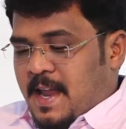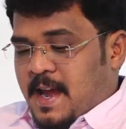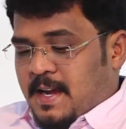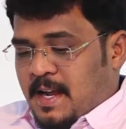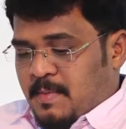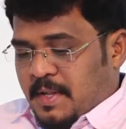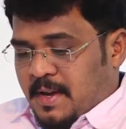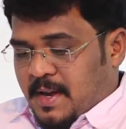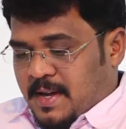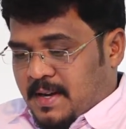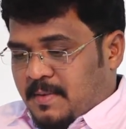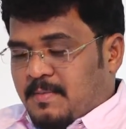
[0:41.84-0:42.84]
ஏழாம்
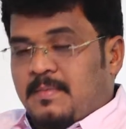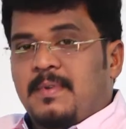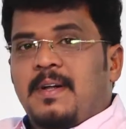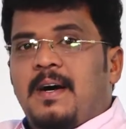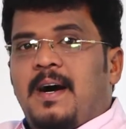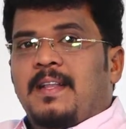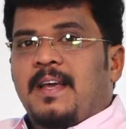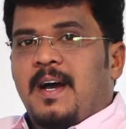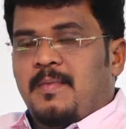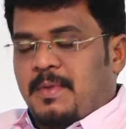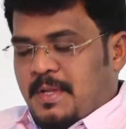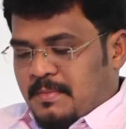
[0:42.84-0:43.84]
அதிகாரம் ஆதி
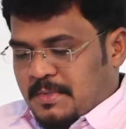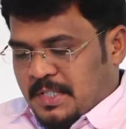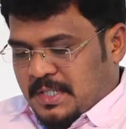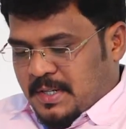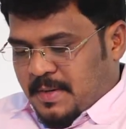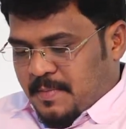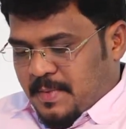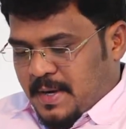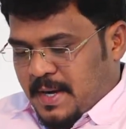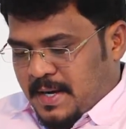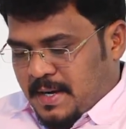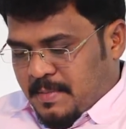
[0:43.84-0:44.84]
ஆமத்தின் புஸ்தகம்
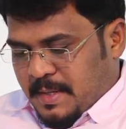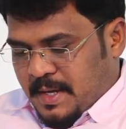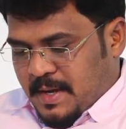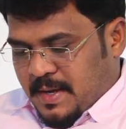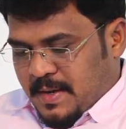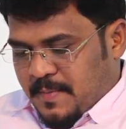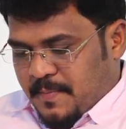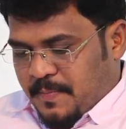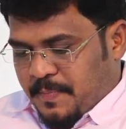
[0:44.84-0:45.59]
ஏழாம் அதிகாரம்